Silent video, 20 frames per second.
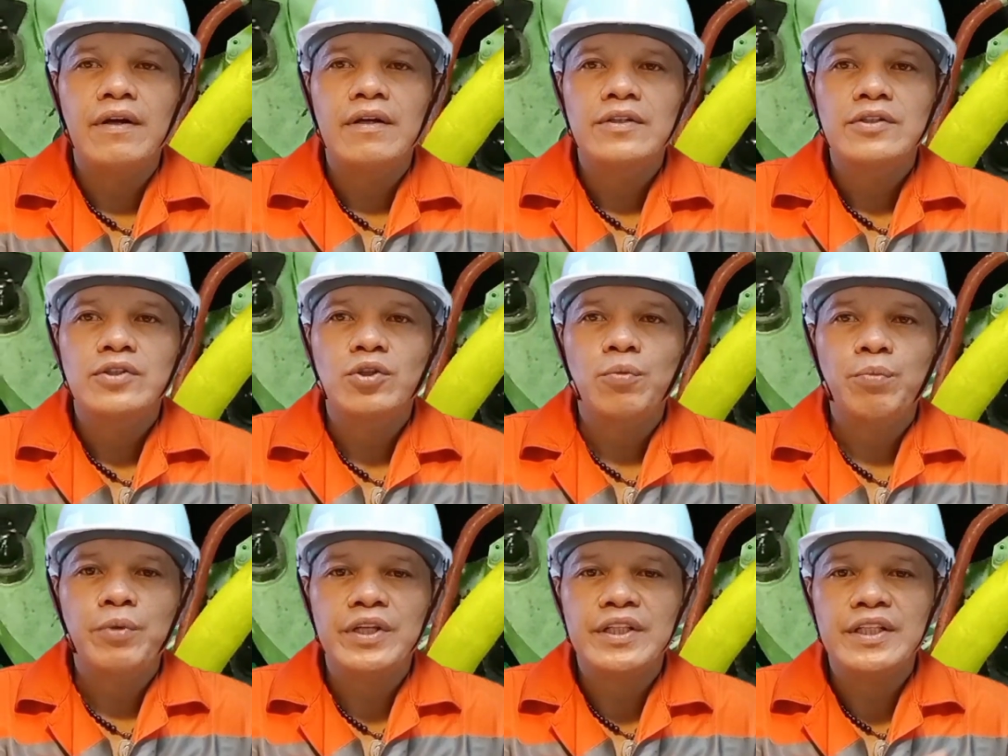
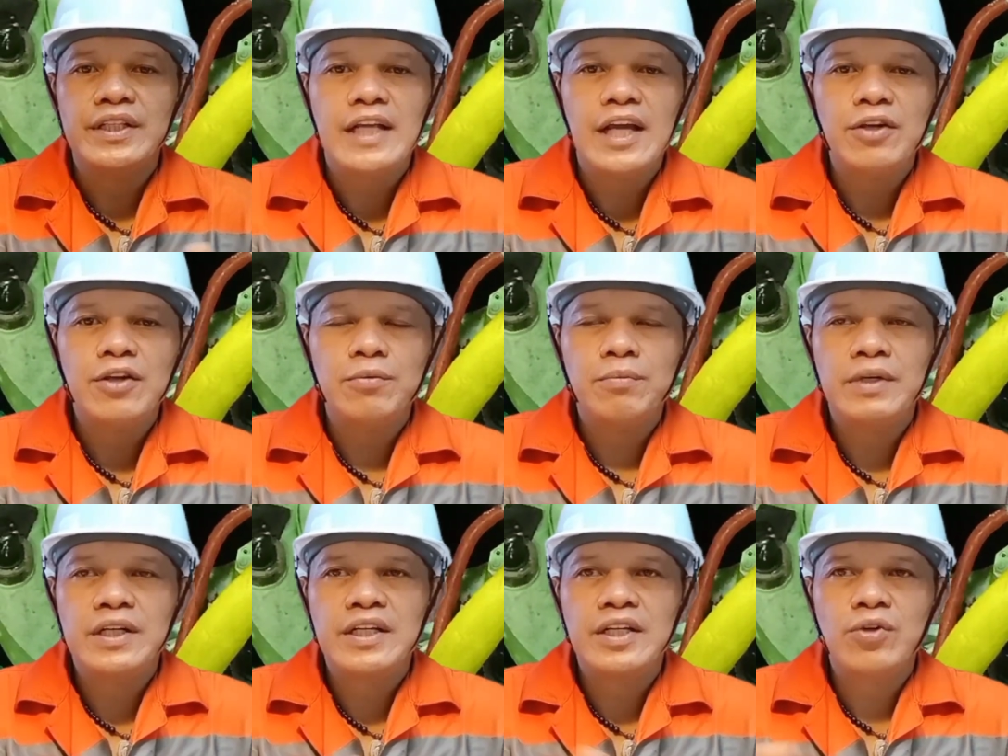So, pwede
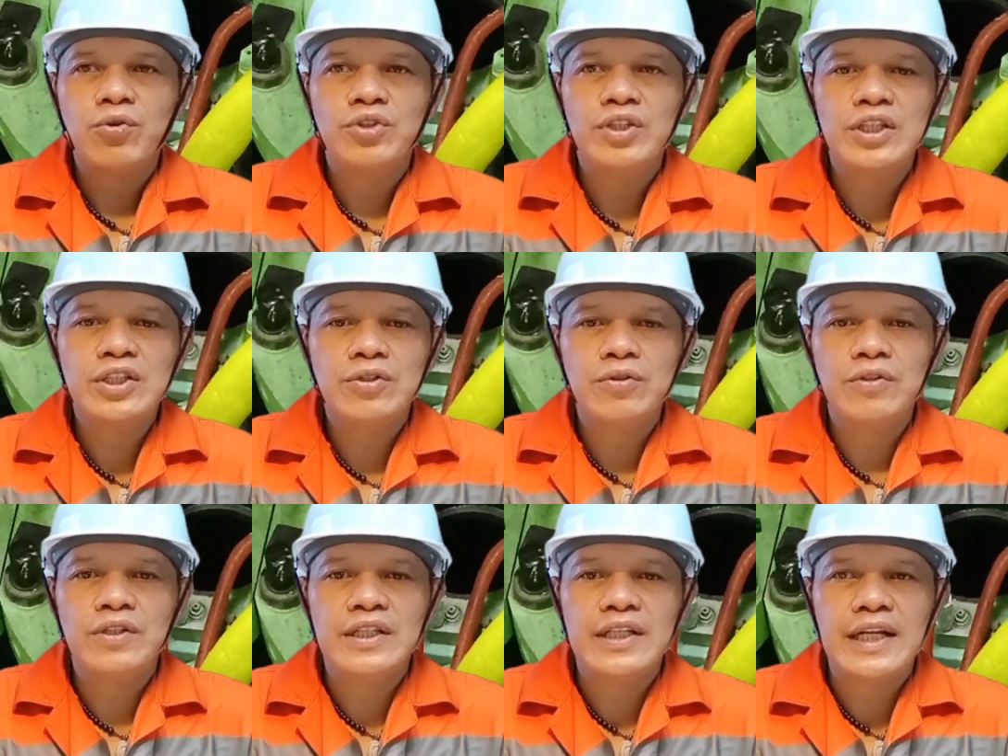tayong
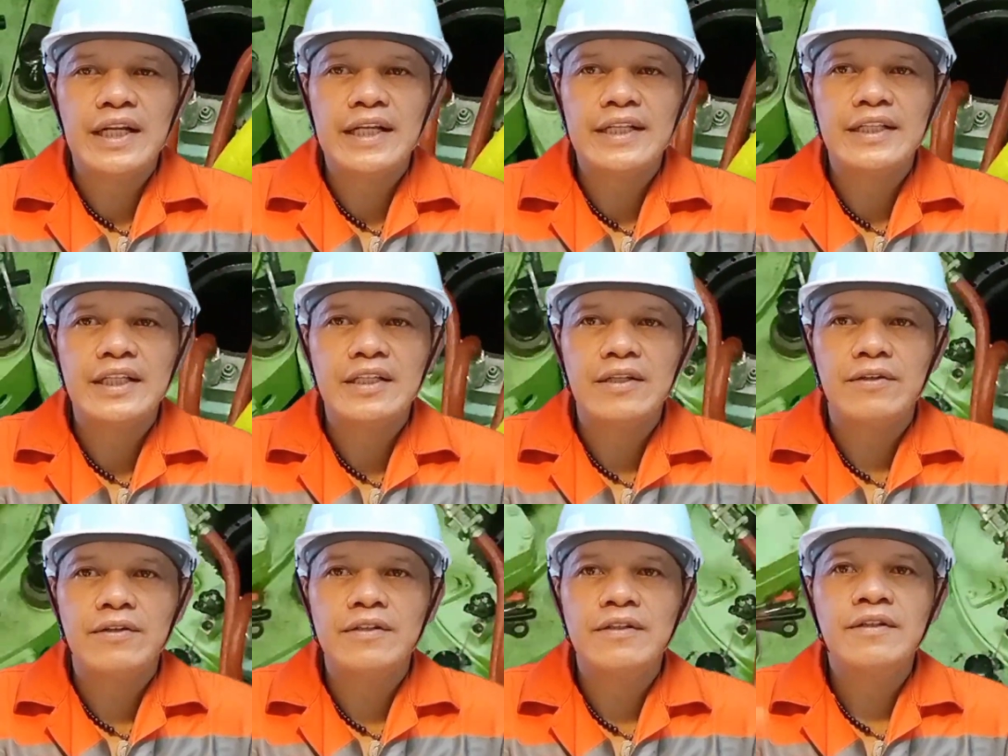mag-recondition,
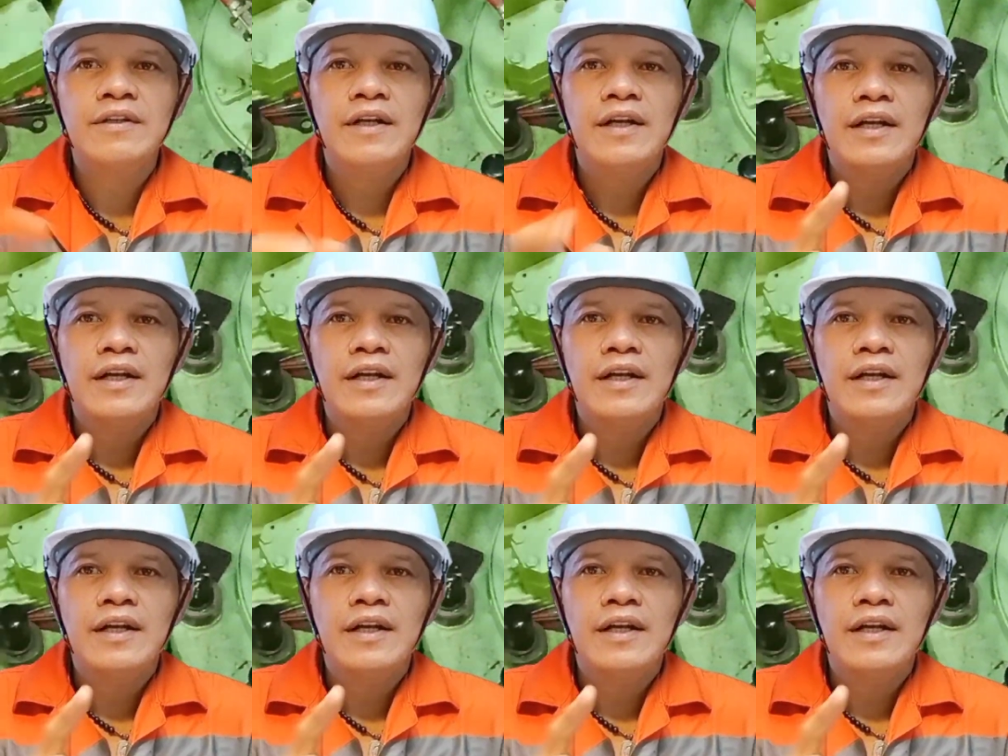ready yun.